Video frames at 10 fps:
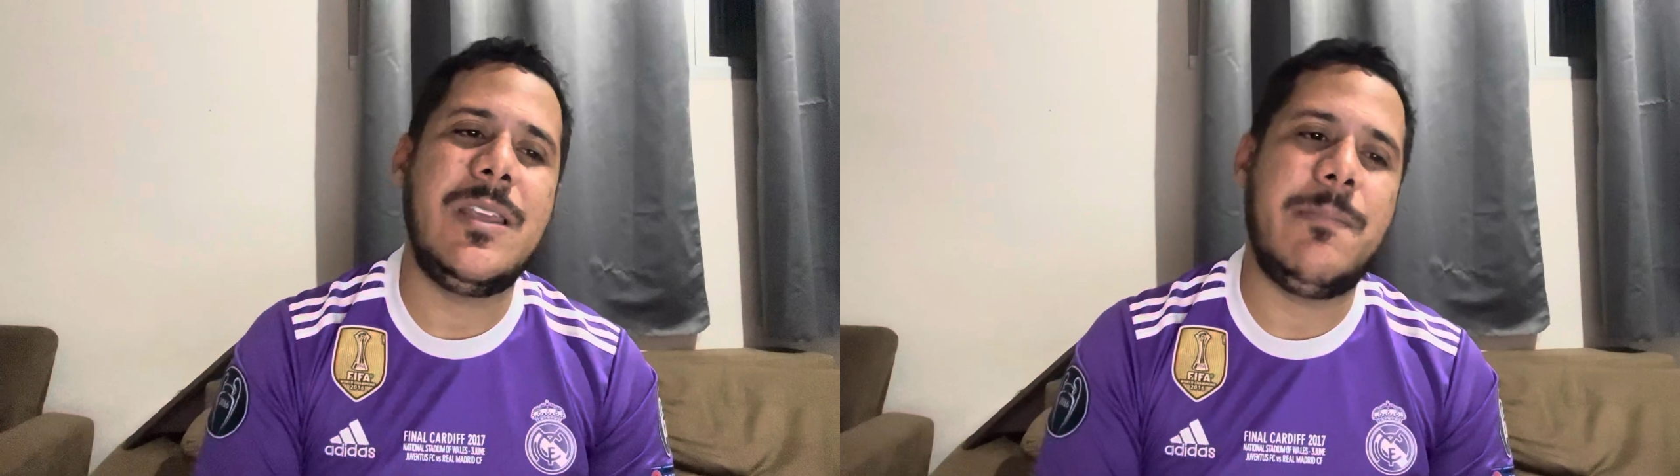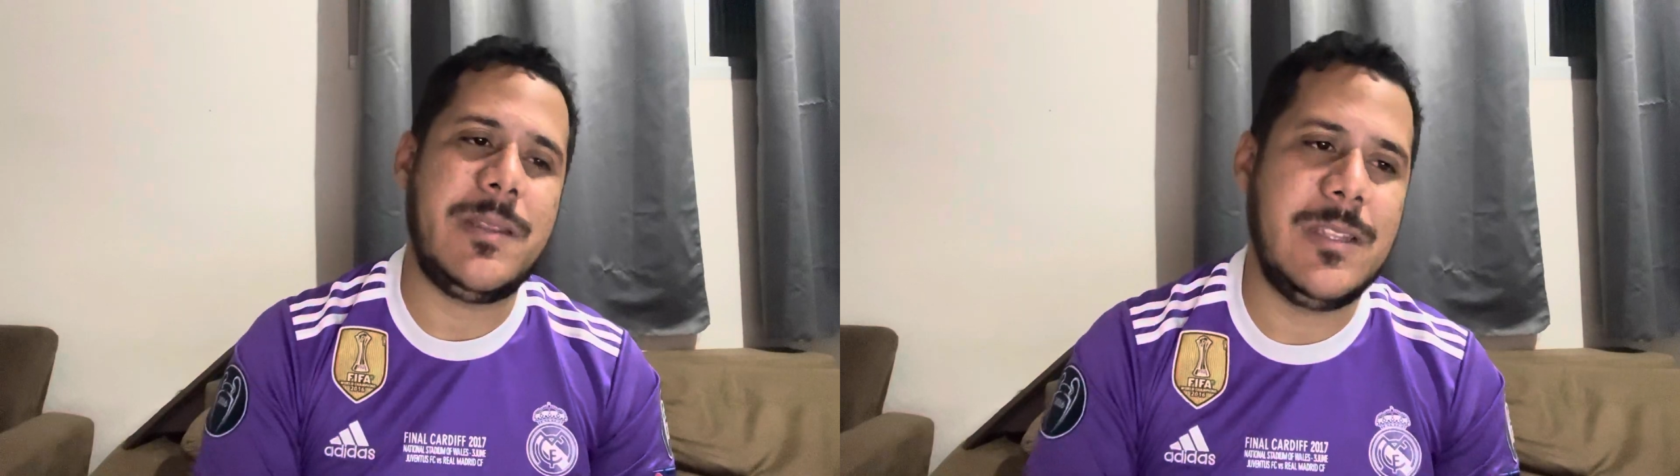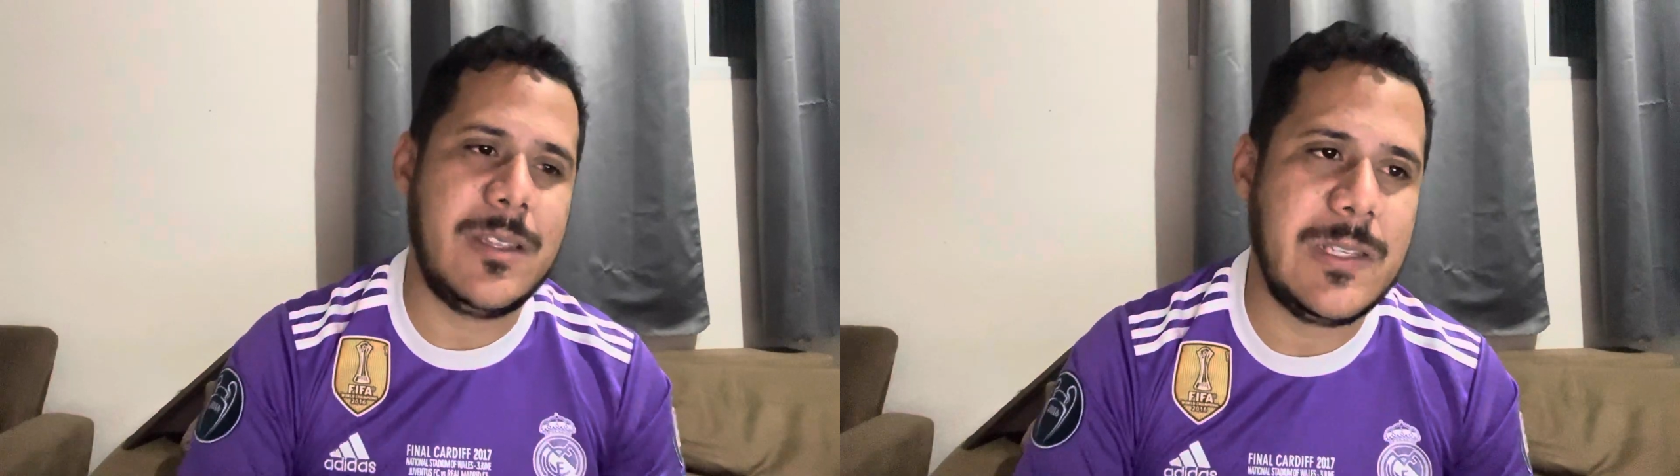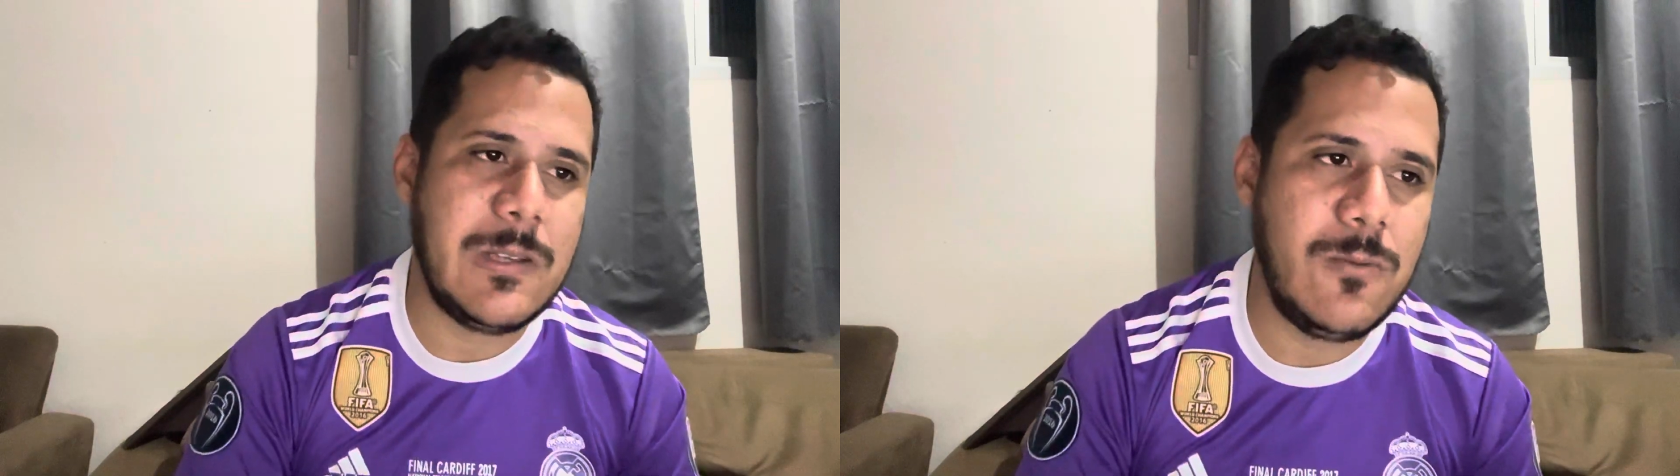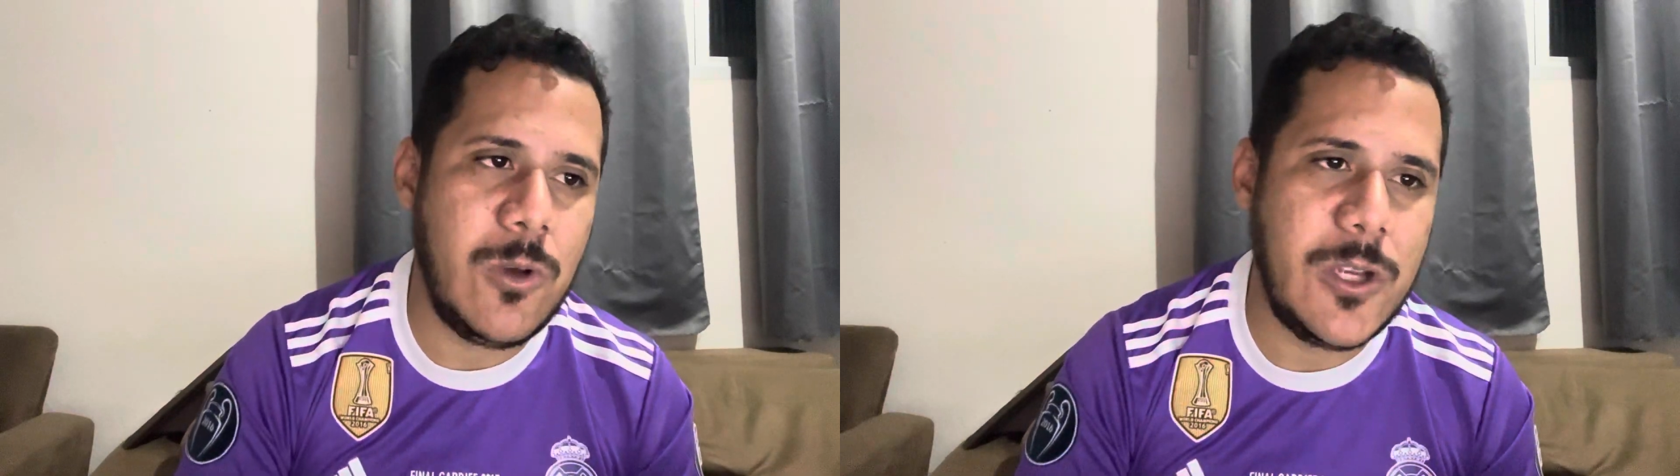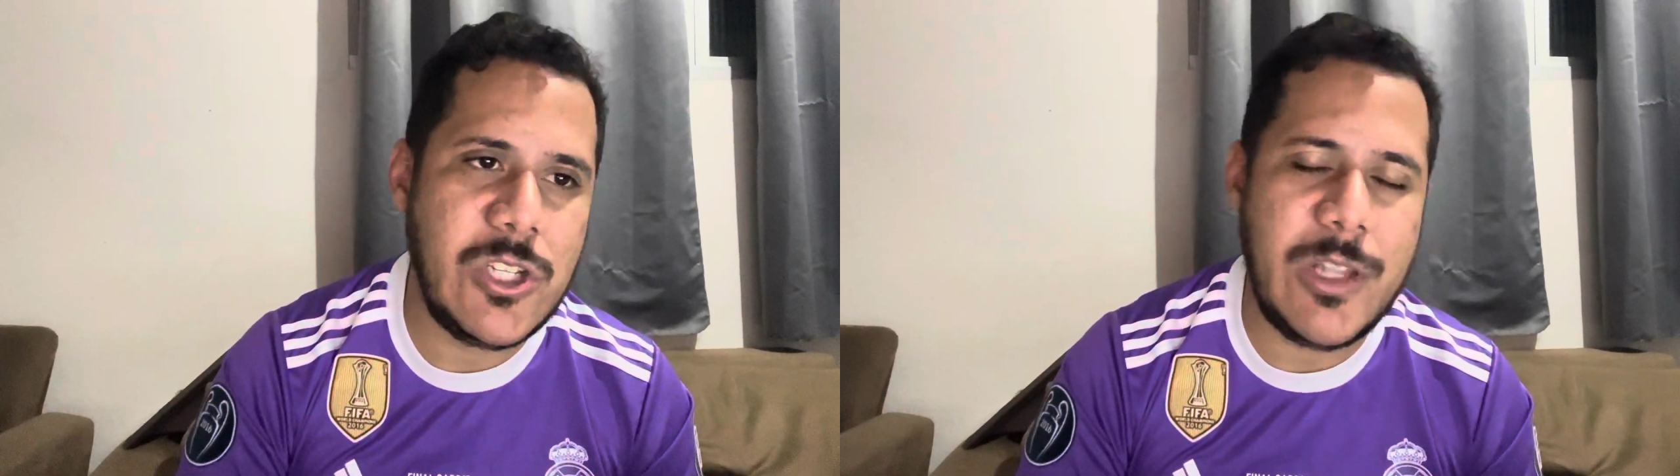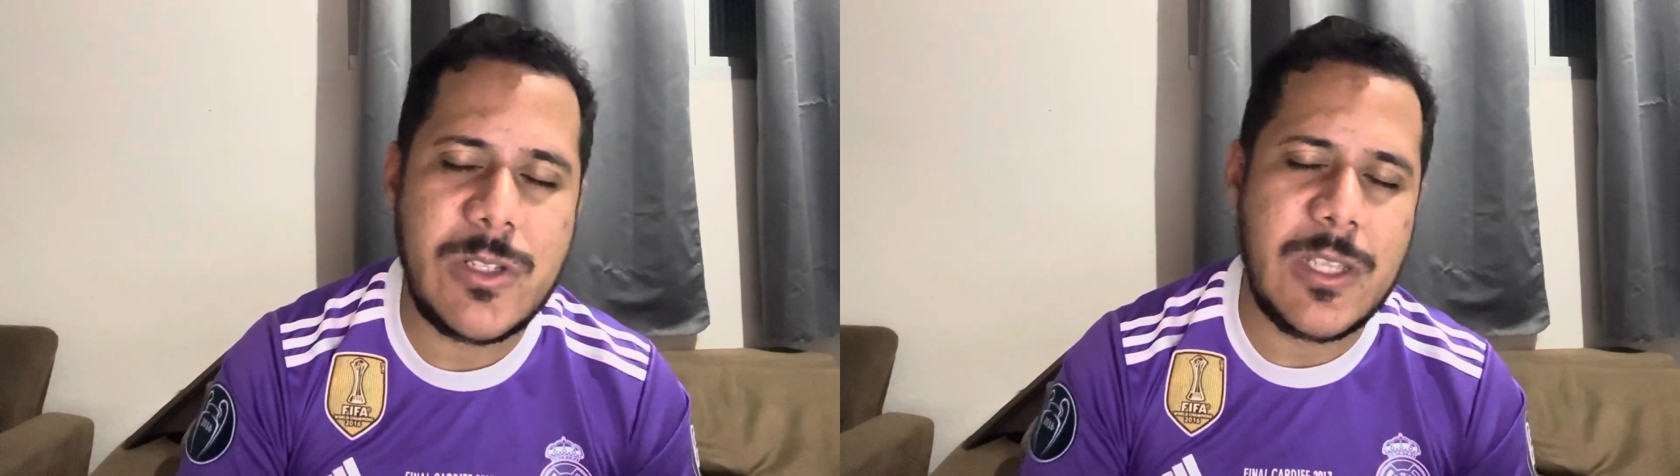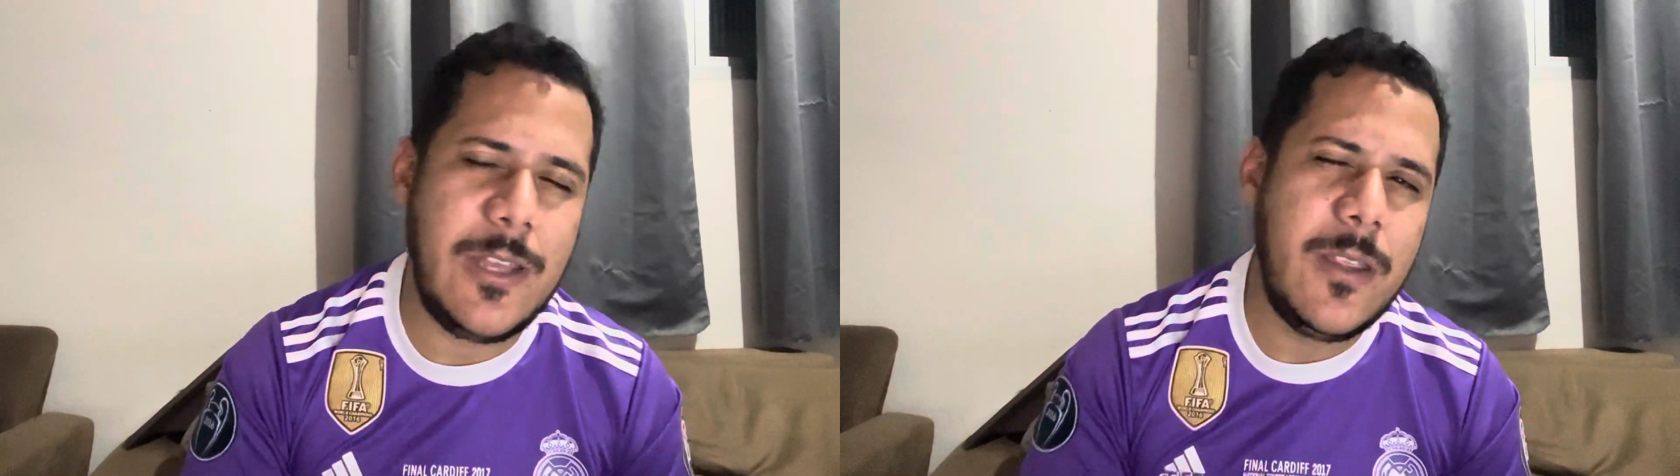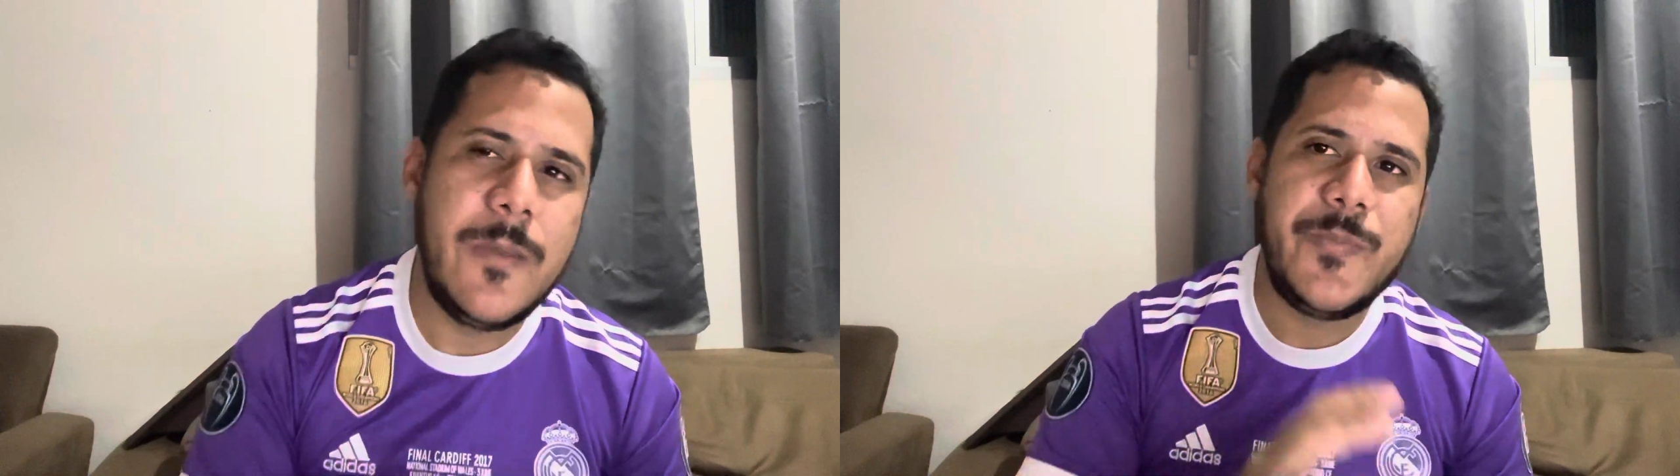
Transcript: apresentação do Rogério Senni.